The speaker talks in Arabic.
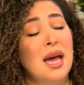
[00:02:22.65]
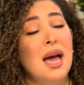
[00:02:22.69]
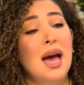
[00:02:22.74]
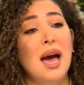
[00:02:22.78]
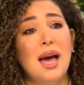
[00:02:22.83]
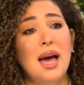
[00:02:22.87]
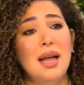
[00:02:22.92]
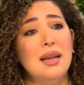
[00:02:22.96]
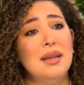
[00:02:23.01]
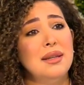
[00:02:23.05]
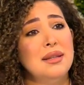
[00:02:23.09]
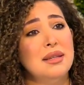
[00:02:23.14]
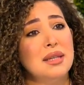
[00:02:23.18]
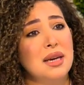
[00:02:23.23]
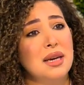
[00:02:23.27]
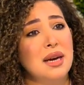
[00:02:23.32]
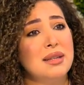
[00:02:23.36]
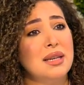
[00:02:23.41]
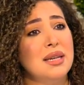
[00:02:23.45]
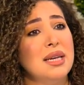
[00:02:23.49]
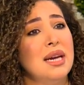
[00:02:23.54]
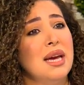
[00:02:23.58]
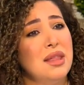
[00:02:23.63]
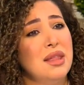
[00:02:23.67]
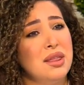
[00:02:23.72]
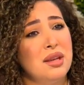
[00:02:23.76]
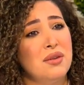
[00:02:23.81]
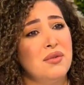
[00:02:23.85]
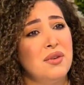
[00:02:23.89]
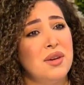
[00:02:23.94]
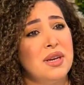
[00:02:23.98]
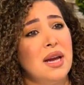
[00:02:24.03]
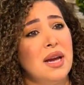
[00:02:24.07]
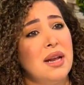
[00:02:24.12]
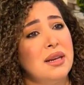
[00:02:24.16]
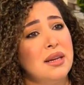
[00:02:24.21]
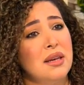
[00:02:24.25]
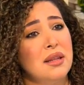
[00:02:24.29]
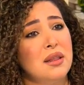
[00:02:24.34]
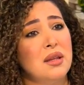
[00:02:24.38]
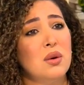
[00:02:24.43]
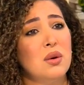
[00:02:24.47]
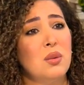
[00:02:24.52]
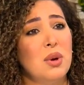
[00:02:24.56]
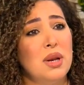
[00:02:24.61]
هل الانتقاد راح ياثر فيك
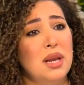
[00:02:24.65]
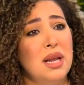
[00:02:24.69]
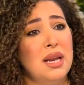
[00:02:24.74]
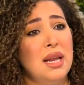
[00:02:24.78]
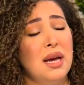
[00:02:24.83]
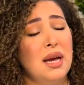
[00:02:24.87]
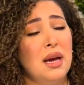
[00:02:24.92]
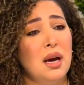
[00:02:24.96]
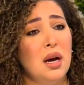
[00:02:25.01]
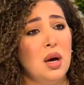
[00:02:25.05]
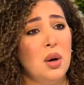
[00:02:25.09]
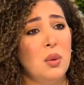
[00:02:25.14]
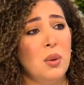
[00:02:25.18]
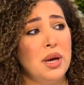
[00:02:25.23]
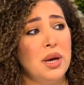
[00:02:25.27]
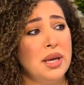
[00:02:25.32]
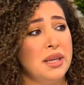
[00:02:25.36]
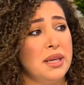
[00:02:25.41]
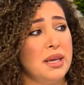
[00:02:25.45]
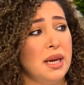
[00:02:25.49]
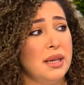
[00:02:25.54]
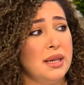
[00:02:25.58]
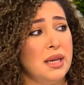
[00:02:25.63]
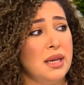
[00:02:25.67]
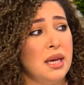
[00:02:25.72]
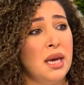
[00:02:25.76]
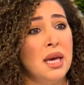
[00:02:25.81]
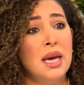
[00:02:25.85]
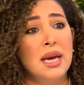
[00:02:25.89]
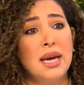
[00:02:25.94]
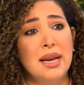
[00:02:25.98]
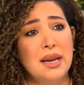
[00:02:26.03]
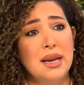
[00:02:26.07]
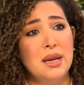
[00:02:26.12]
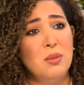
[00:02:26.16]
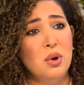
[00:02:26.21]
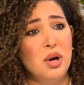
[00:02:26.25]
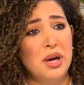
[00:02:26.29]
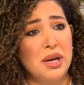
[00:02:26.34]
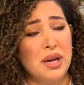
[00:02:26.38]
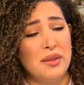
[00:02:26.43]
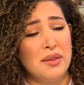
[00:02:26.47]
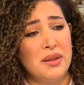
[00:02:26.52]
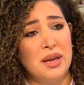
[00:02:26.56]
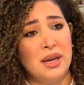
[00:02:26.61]
هالكثر ولا لا؟ هو يعني كلنا
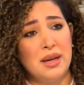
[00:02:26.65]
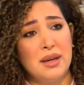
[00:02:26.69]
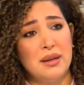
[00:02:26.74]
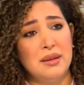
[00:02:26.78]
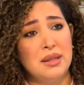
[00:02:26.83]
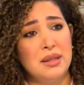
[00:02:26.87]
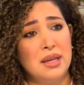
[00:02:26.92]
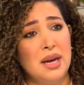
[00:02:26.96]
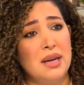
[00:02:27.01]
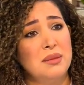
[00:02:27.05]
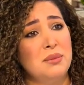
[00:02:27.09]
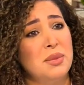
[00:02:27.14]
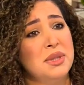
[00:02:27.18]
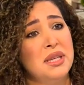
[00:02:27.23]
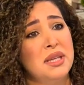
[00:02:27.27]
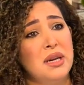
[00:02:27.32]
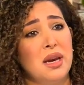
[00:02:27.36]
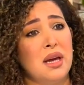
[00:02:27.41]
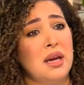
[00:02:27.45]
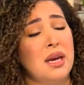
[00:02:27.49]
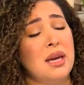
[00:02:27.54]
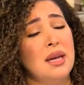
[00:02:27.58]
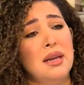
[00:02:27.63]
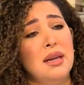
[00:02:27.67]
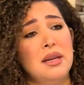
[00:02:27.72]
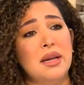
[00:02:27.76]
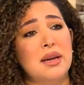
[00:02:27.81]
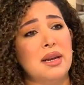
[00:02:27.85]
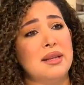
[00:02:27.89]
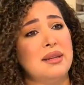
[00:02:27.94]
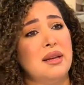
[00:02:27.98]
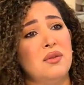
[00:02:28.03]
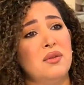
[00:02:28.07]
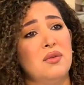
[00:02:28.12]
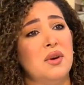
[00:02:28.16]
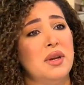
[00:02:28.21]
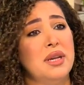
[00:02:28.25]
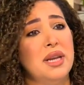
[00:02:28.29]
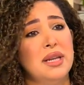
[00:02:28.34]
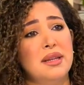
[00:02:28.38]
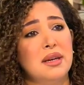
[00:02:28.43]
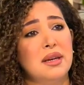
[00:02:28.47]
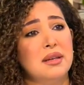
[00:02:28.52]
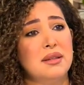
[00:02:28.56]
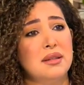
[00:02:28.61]
معرضين حق الانتقاد بس كلنا رده فعلنا
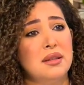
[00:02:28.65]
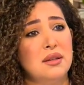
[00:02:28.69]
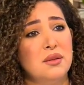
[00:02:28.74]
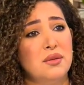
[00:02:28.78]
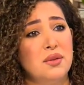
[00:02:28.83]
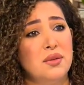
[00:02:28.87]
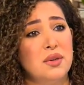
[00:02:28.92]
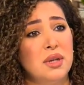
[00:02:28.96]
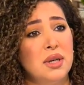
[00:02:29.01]
تختلف،